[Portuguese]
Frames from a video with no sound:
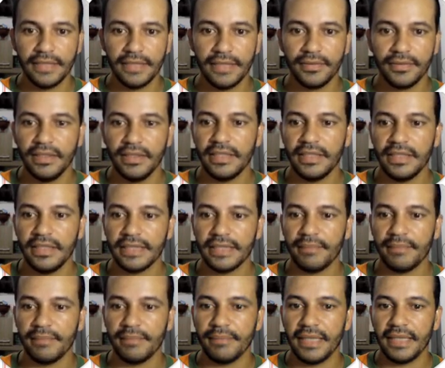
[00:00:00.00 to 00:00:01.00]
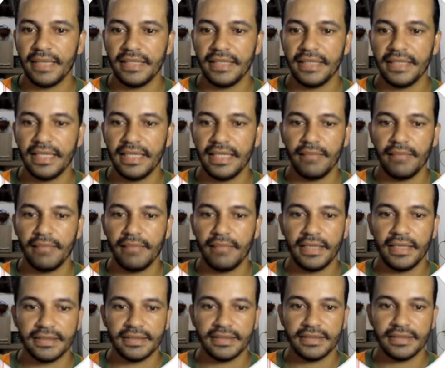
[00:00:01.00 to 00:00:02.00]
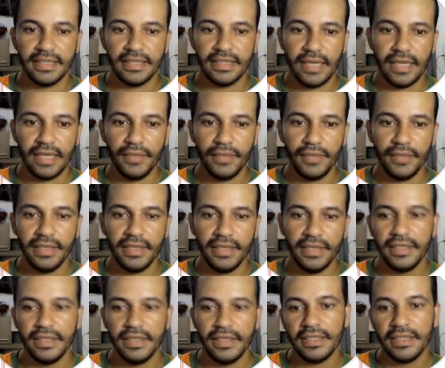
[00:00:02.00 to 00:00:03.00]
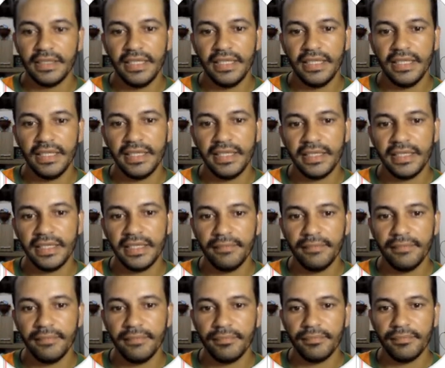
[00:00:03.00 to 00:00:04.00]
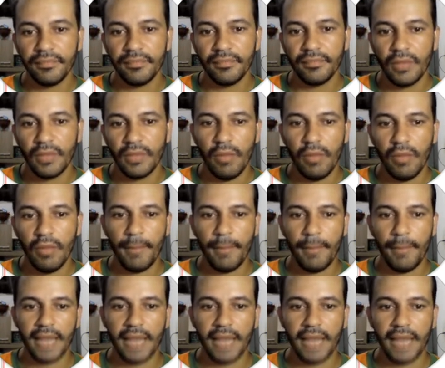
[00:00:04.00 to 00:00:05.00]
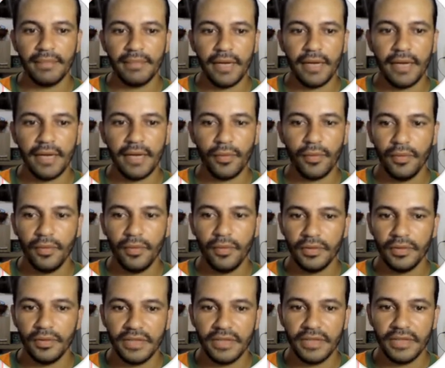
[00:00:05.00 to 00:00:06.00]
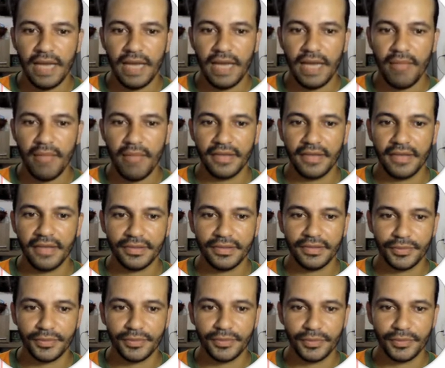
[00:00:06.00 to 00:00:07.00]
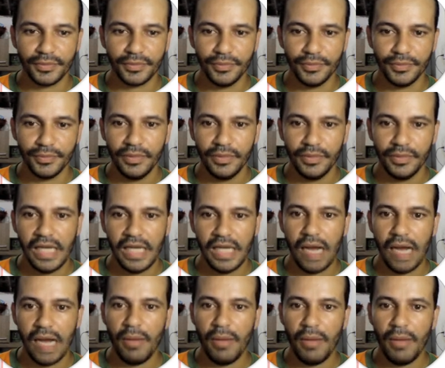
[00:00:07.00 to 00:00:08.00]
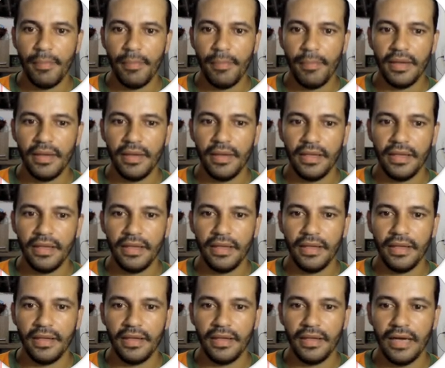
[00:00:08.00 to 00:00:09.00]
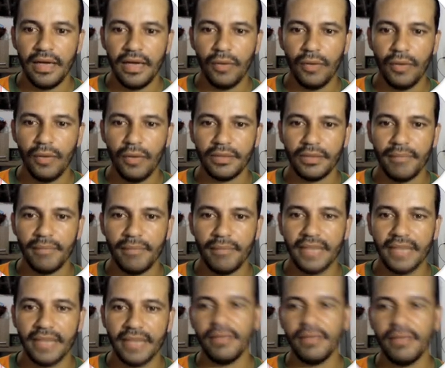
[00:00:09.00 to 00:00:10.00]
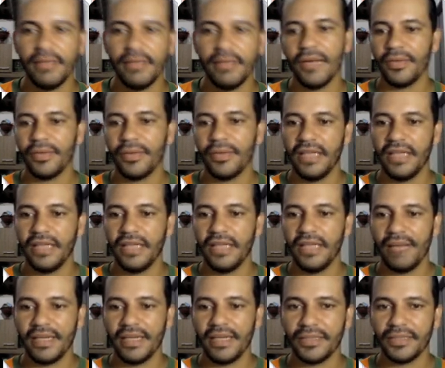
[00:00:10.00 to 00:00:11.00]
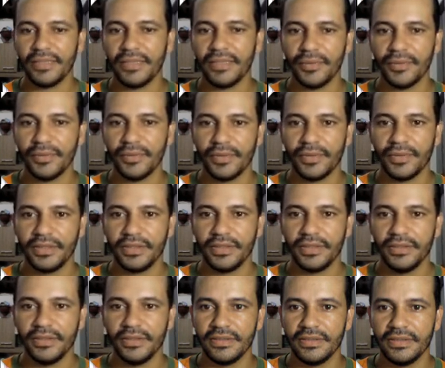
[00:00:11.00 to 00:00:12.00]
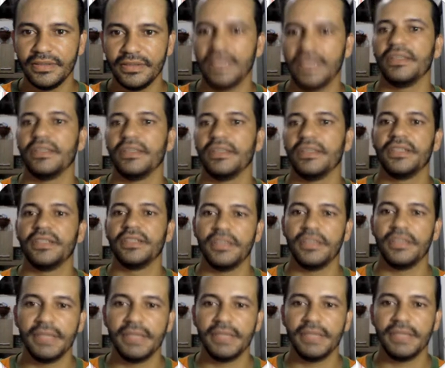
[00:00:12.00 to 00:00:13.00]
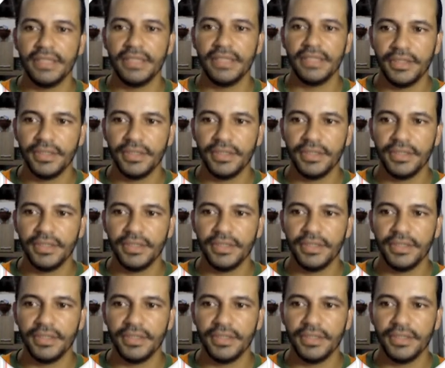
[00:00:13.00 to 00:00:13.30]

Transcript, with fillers: Que é essa parte aqui lá na América Central, né? Que liga uma parte maior, que é a América do Sul, a, uma, é, a outra parte maior, que é a América do Norte, certo? A gente chama de Istmo.